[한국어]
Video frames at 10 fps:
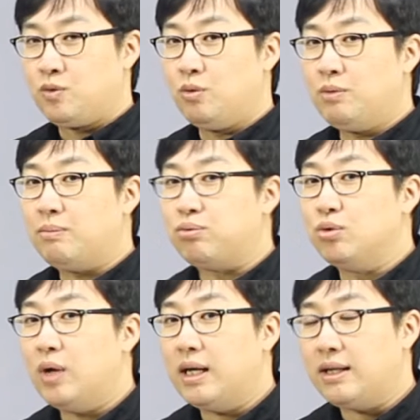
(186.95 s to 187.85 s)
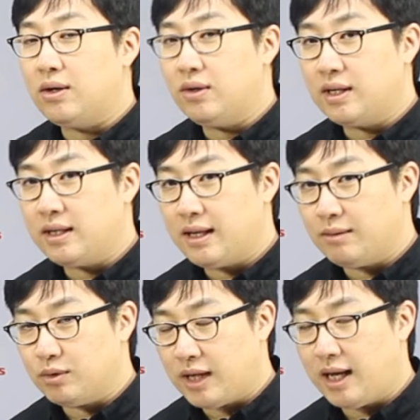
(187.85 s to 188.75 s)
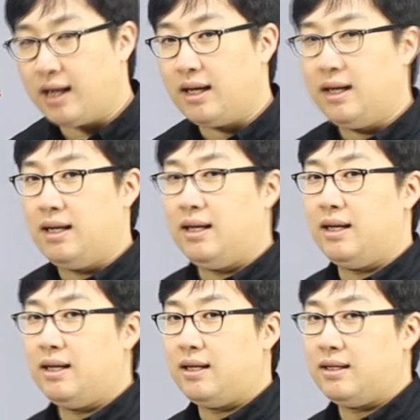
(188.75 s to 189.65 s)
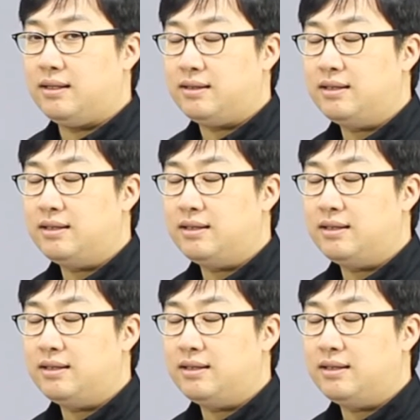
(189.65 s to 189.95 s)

좀 더 분화되었기 때문에 어, 아,